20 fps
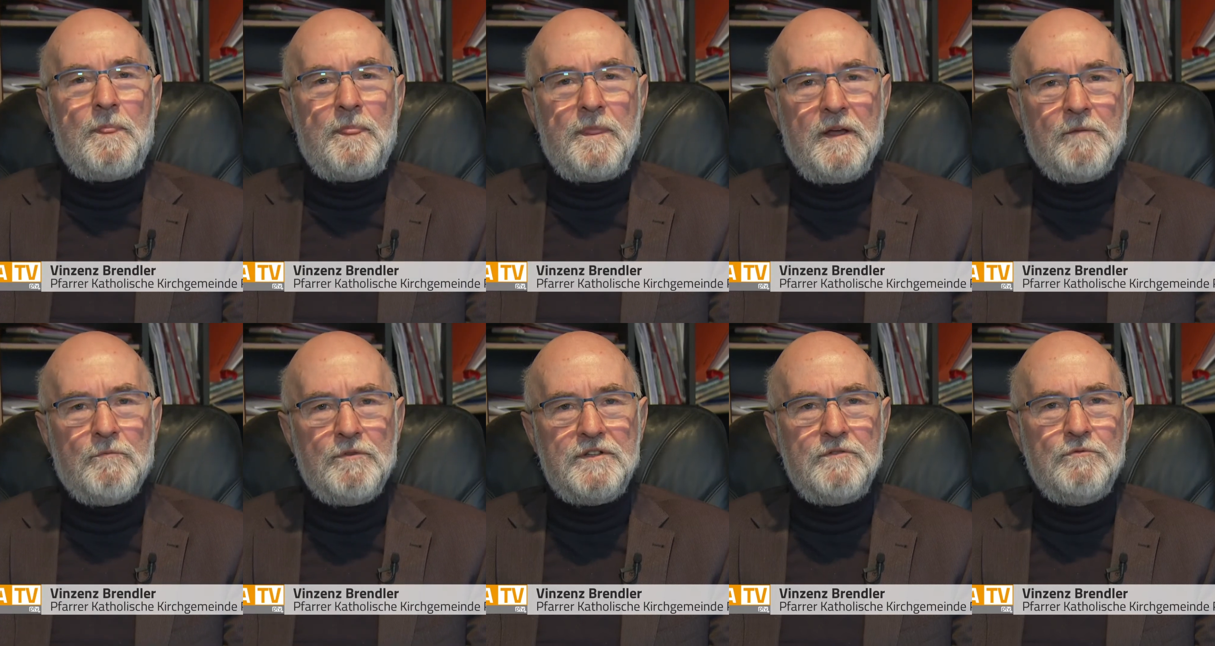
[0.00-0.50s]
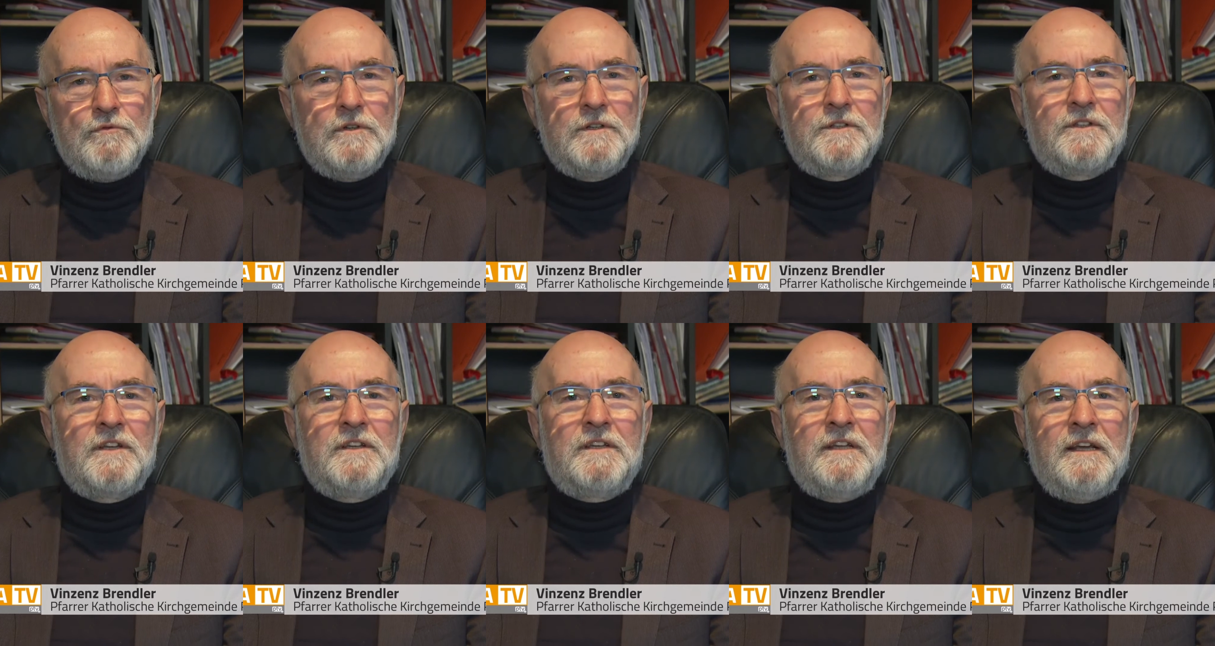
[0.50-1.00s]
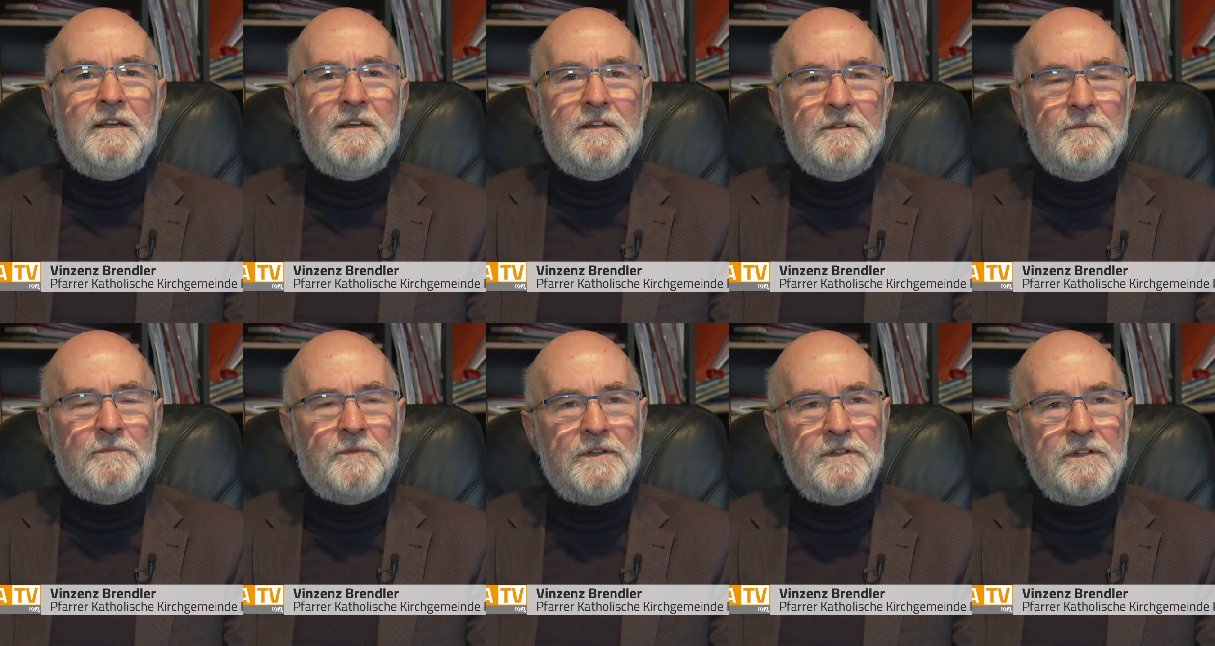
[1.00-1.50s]
Er muss nur dann
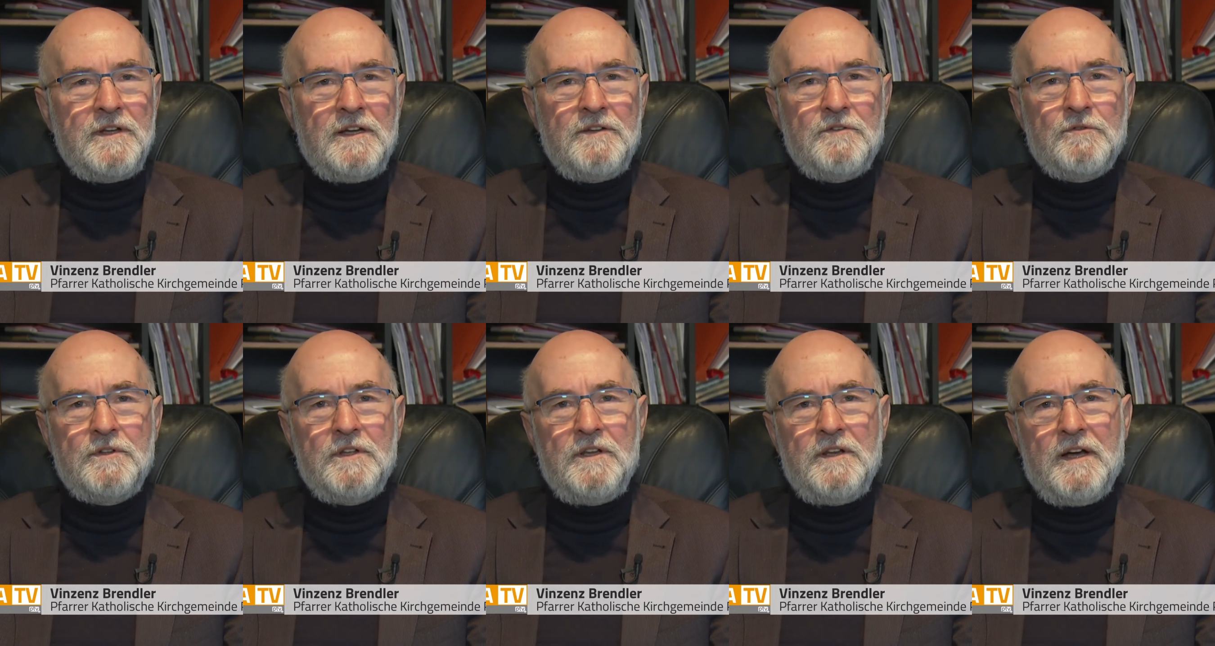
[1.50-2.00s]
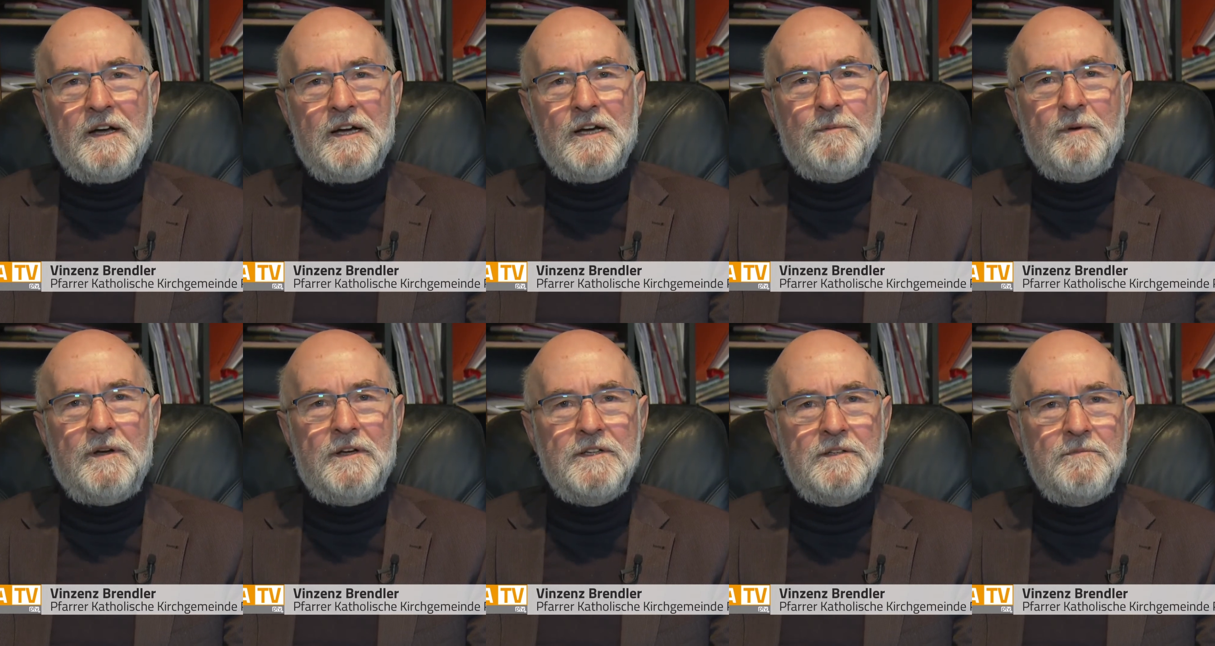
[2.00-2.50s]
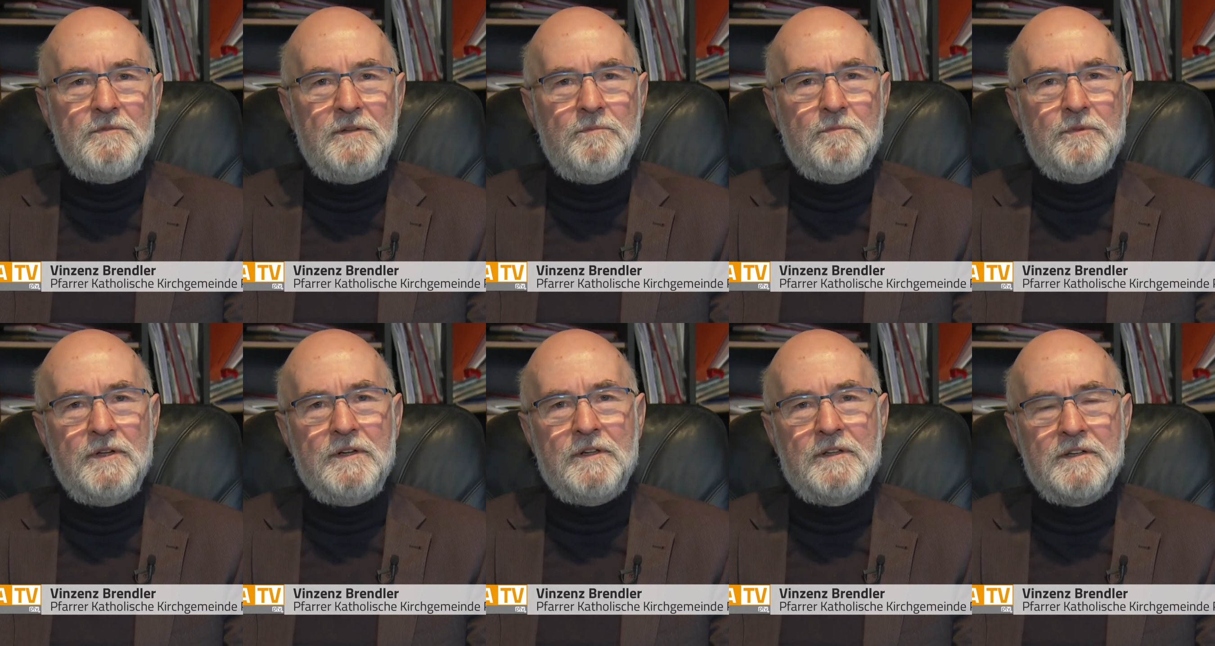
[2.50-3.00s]
denken, dass er also auch den Nachweis
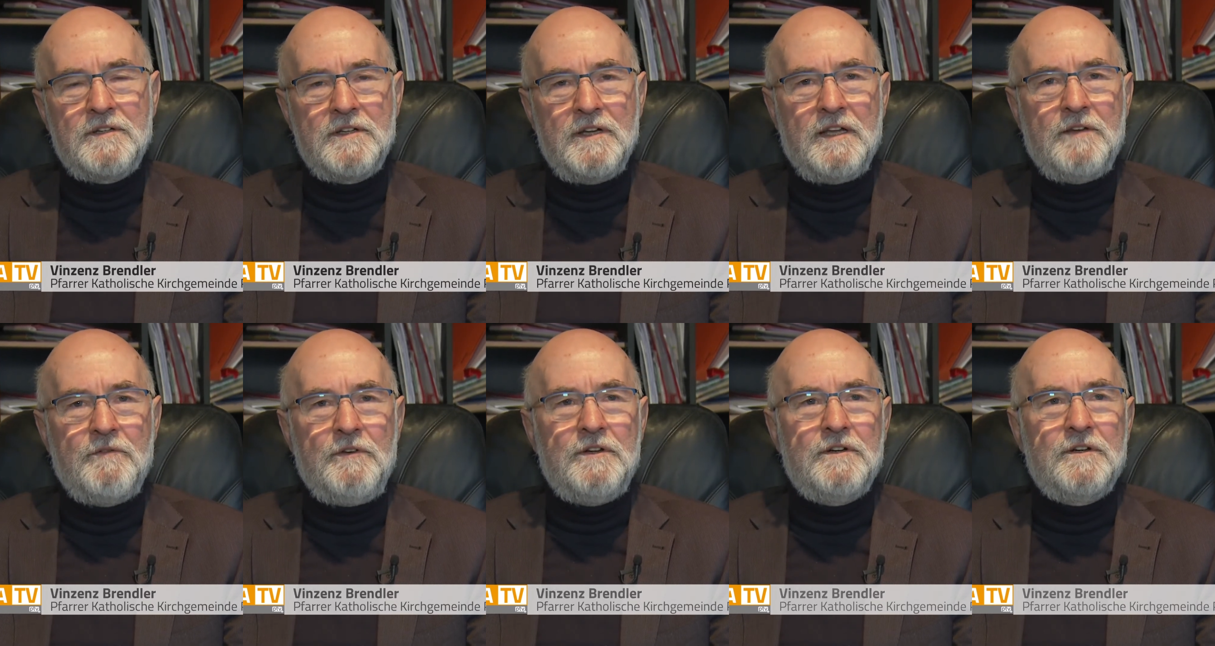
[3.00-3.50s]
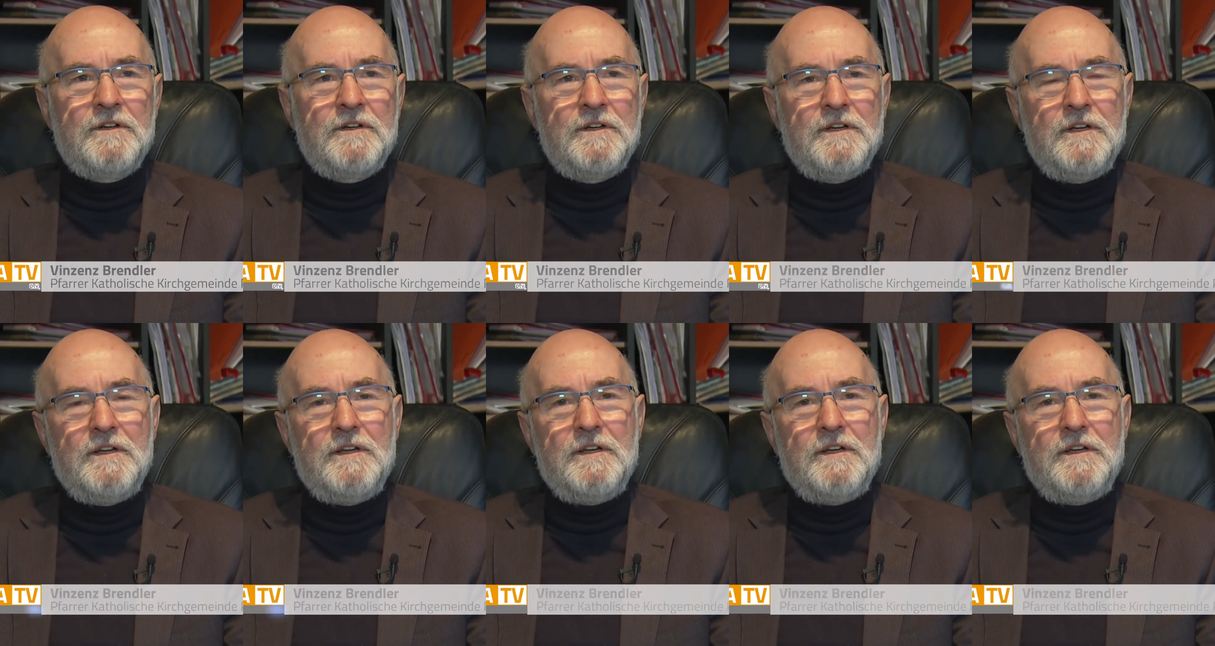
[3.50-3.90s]
mitbringt, dass er entweder